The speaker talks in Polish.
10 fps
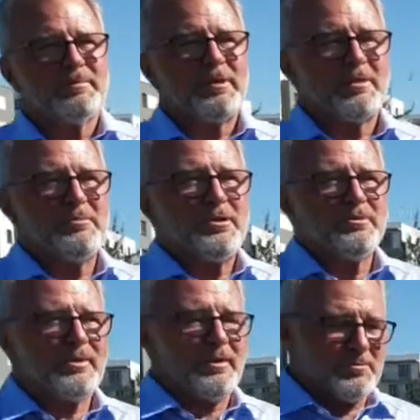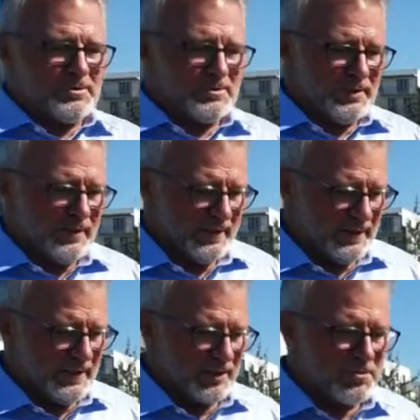e, parę minut temu
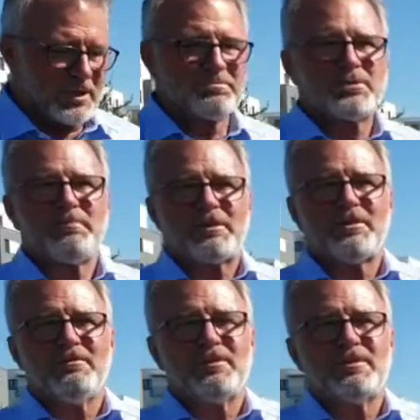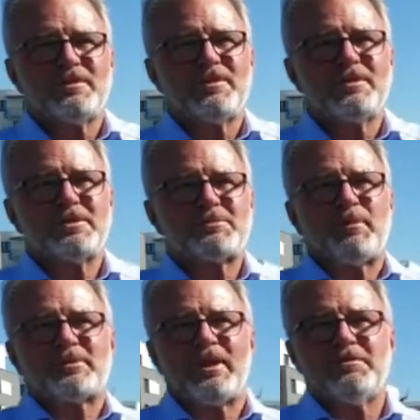E, akurat przypadkowo e,
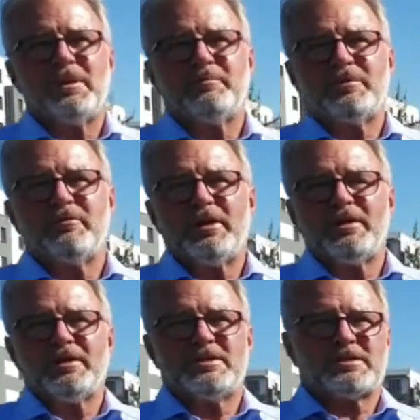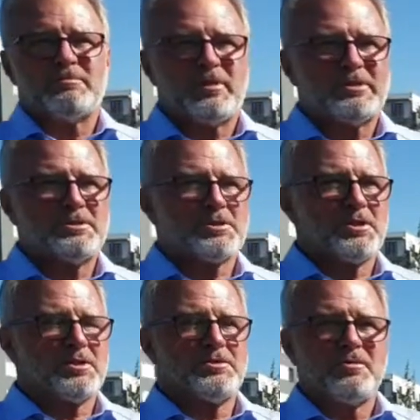spotkałem dwie
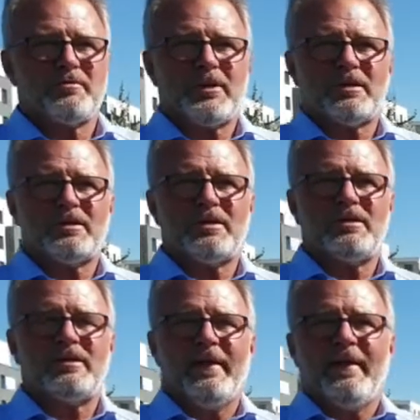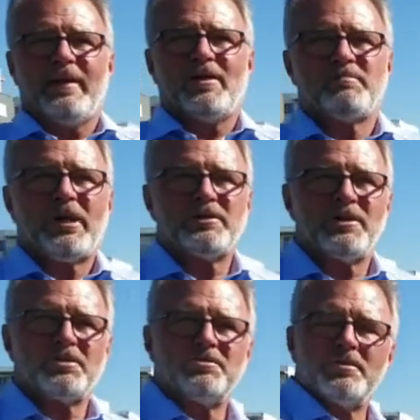sympatyczne knurawianki, e,
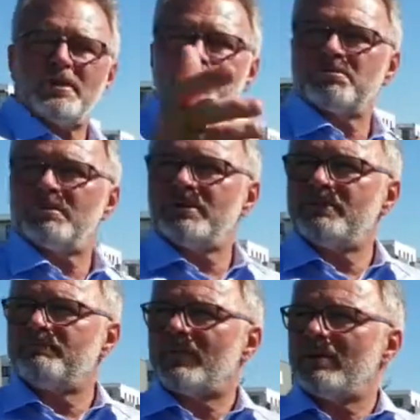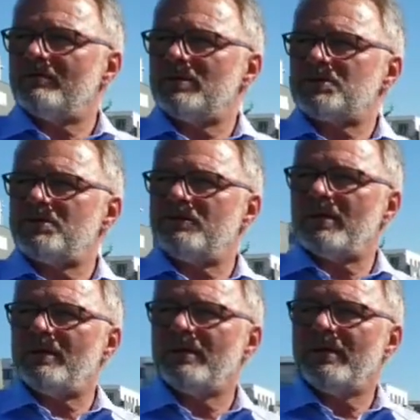panie, które szły
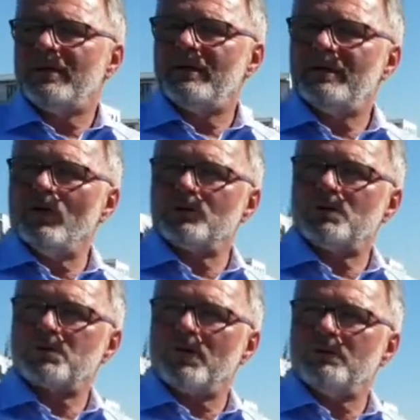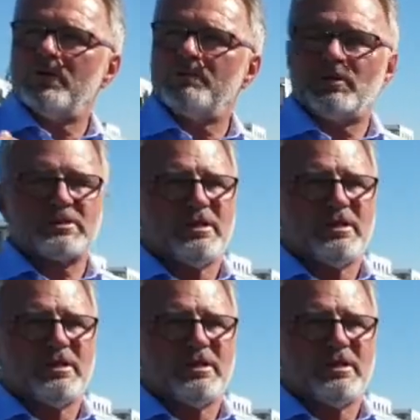właściwie od szkoły podstawowej